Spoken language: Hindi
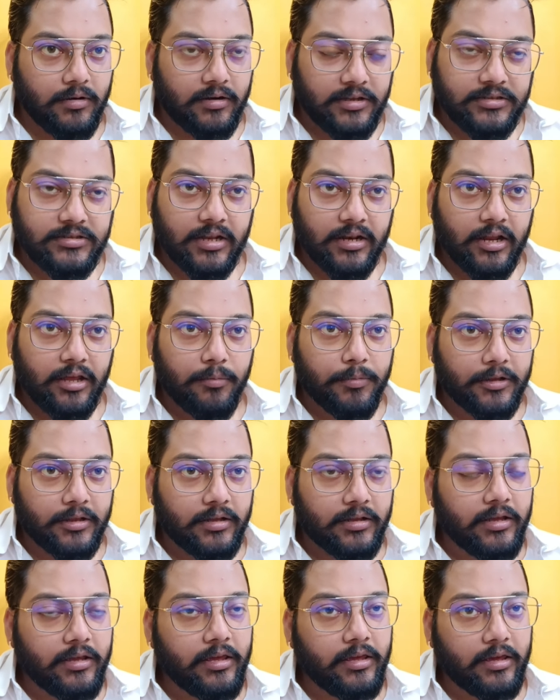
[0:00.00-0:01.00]
रीज़न नहीं
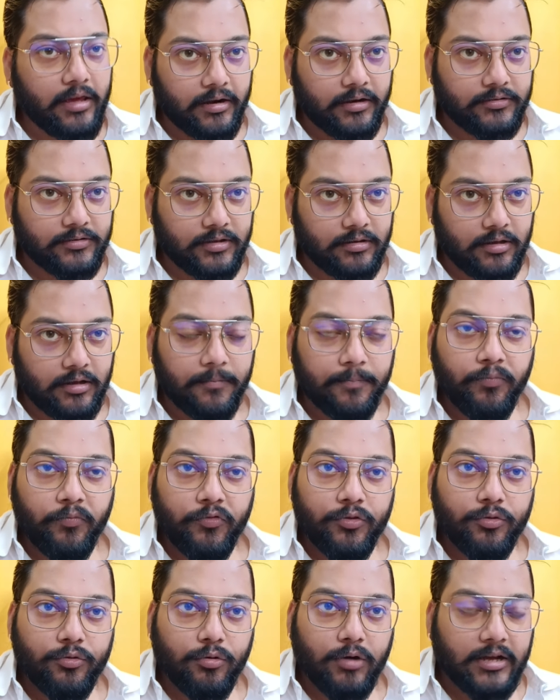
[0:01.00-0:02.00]
पता था कि क्या रीज़न था
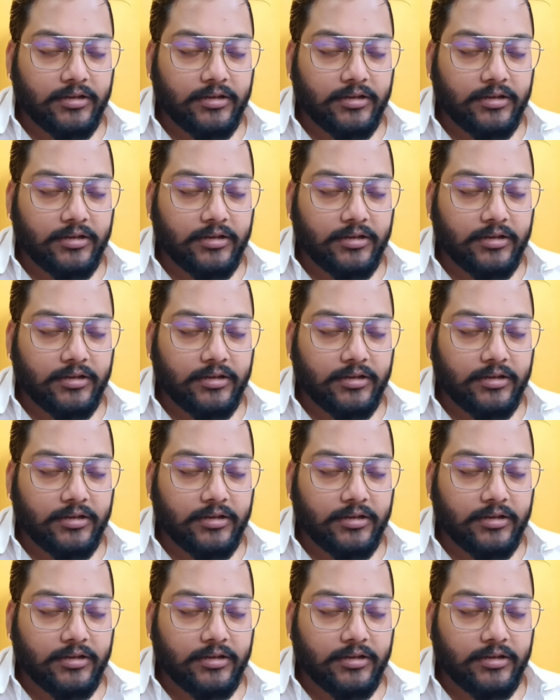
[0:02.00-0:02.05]
तो